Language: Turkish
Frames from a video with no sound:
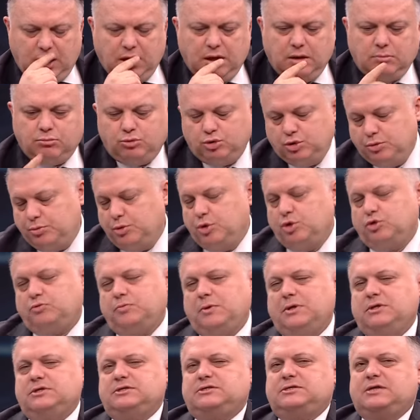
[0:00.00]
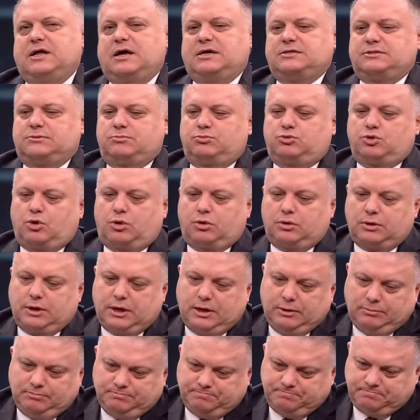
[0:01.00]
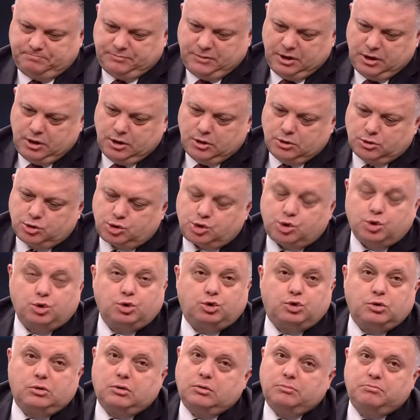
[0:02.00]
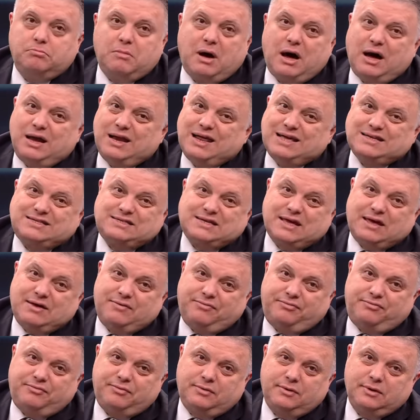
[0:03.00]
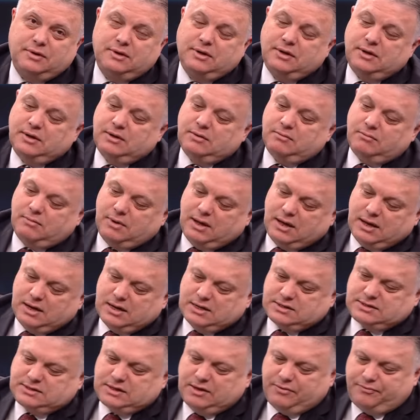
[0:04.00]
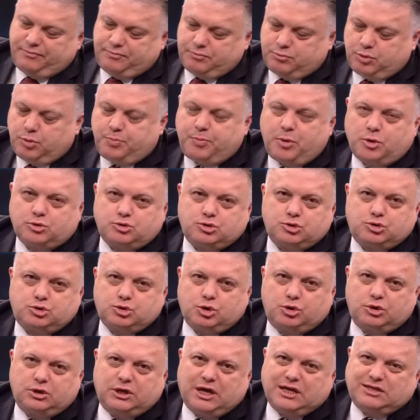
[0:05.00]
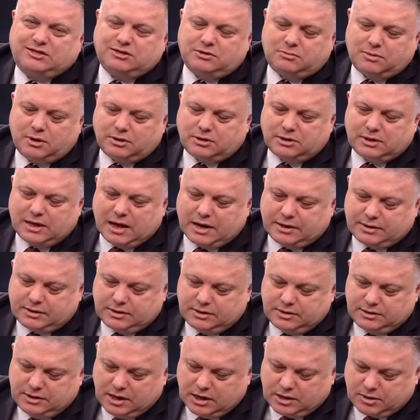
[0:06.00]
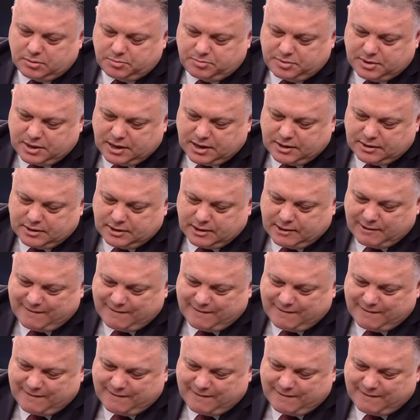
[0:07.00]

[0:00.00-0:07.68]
Bunu büyütmeniz lazım Tolga. Hmm. Çünkü maalesef maalesef bu pozisyonu getirmediler yakın planda.